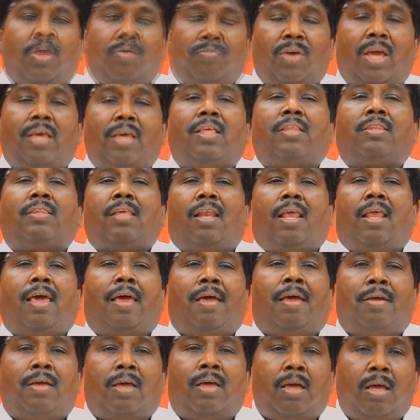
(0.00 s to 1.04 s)
வேதத்திலே
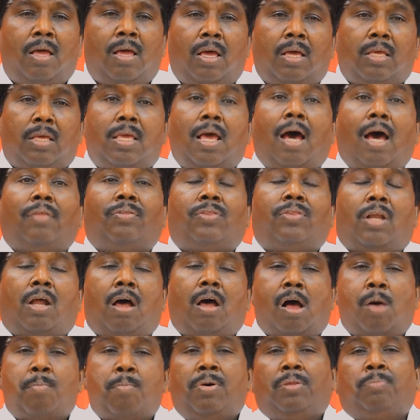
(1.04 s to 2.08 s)

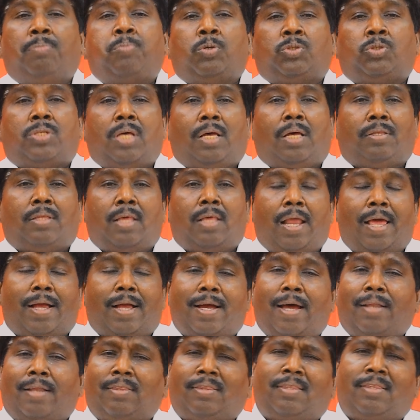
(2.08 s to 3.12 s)
யாத்ராமன் புஸ்தகத்தில்
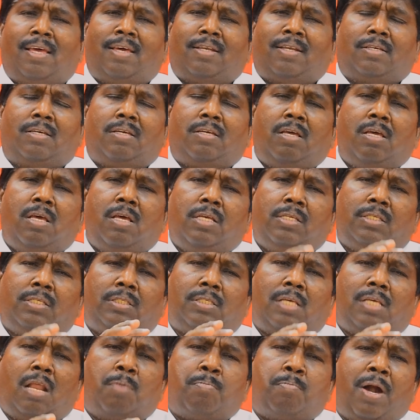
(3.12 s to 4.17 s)
கர்த்தர்
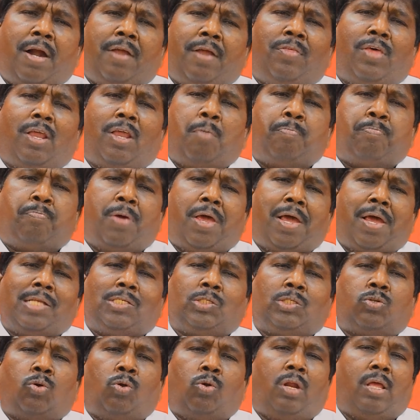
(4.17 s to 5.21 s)
சில மனிதரை
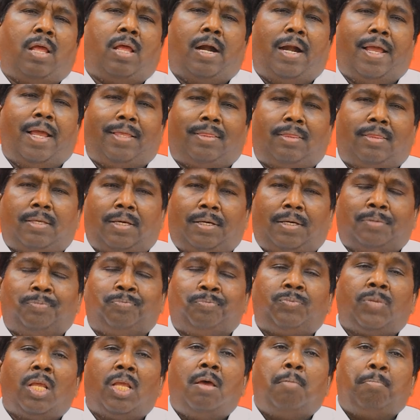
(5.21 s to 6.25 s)
பெயர் சொல்லி அழைத்து
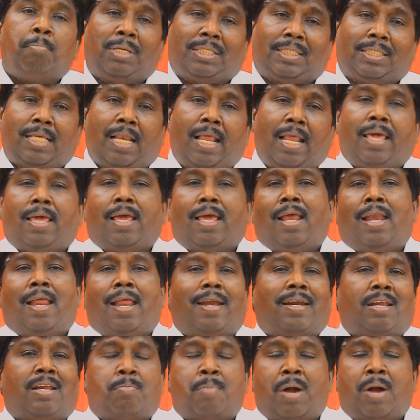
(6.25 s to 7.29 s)
எஸ்லையேல்
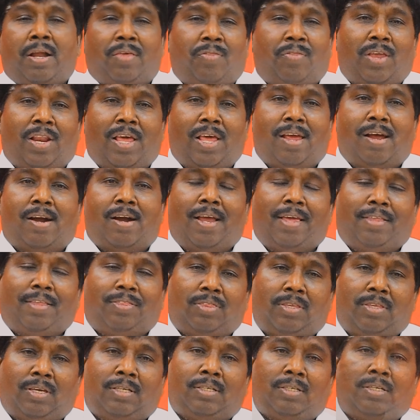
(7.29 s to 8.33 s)
என்ற மனிதனை
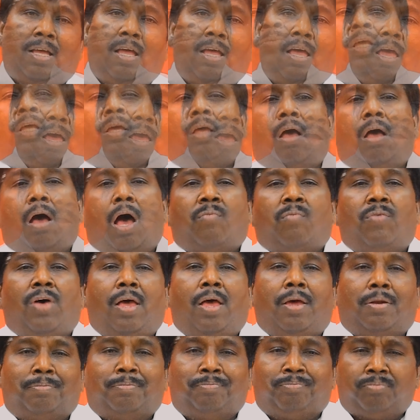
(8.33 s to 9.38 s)
அழைத்து அவர்